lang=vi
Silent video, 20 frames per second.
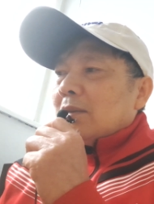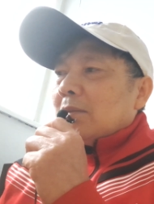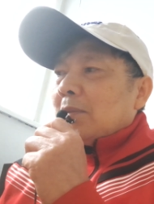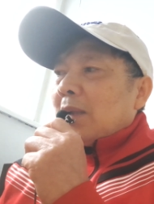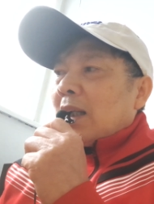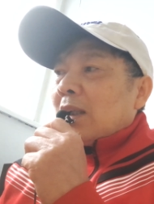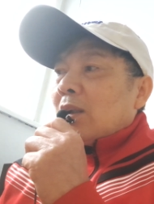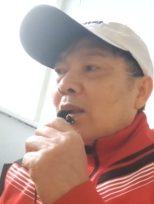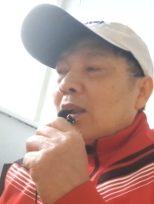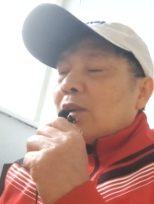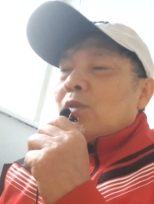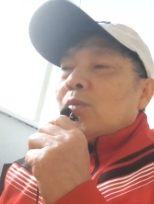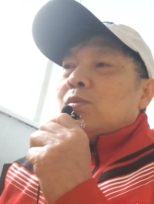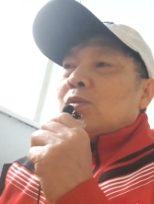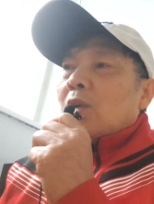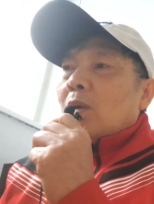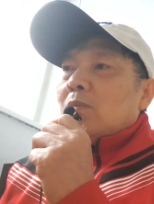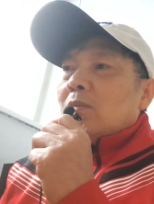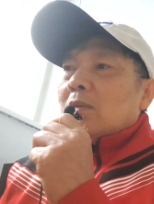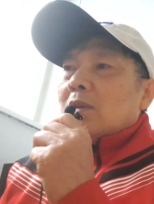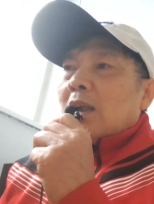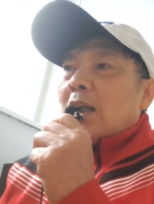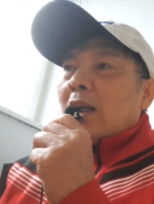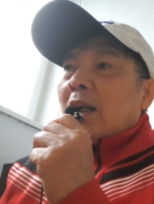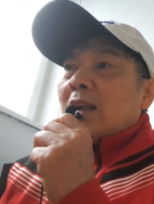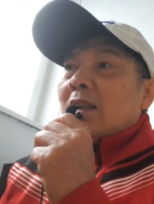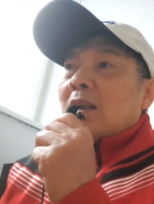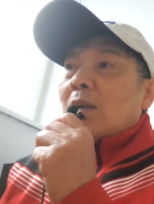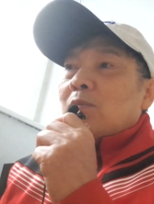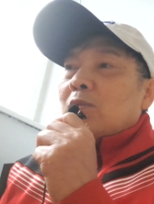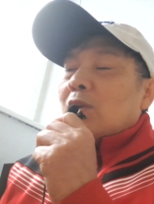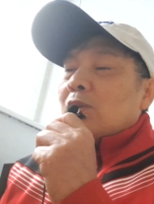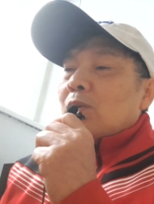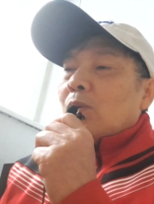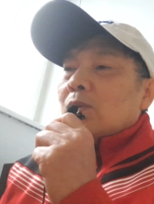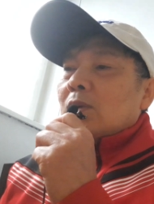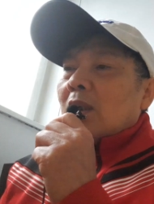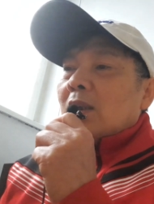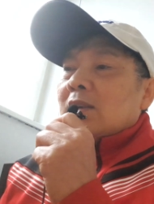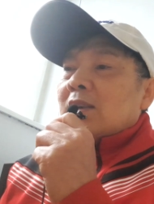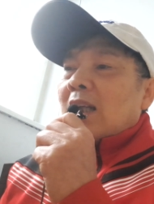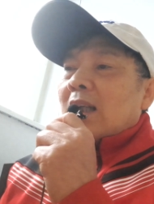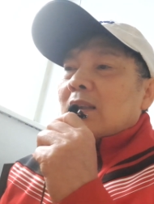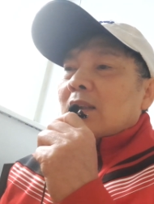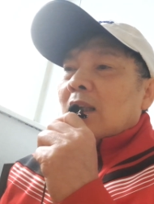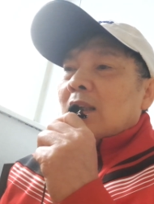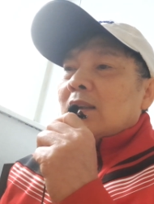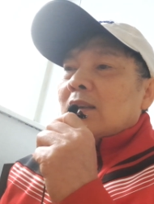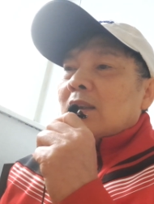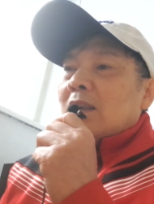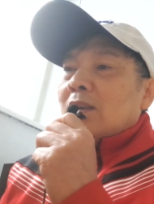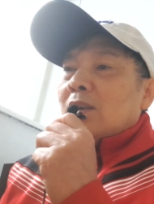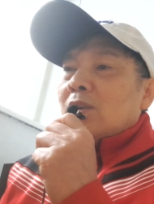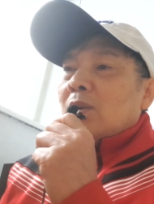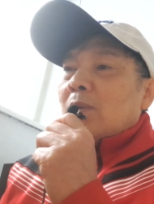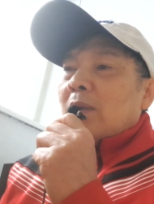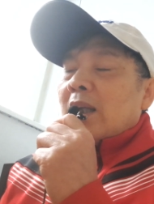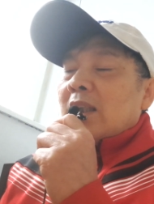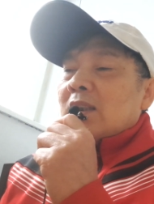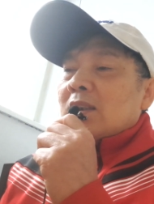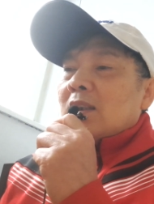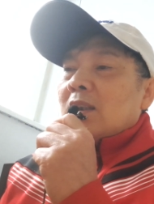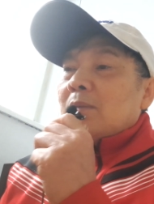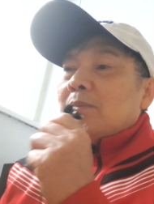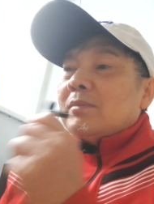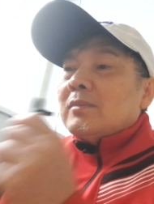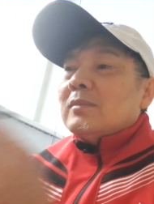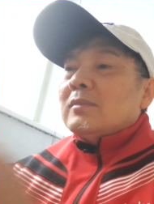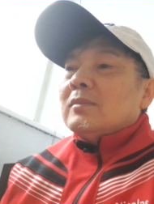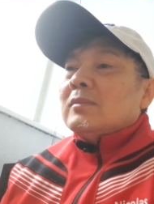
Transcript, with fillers: mà nó là chung chung hãy không có chủ từ xác định thì nó dùng escape